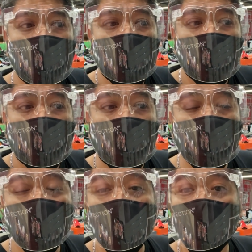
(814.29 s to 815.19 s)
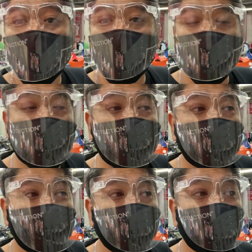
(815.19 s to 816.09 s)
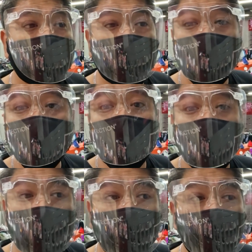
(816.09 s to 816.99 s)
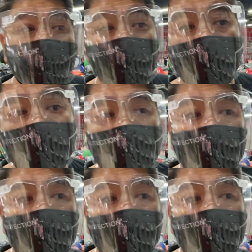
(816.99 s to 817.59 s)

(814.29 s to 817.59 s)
lalo na yung sinasuggest ko kanina sa airwalk yung uh,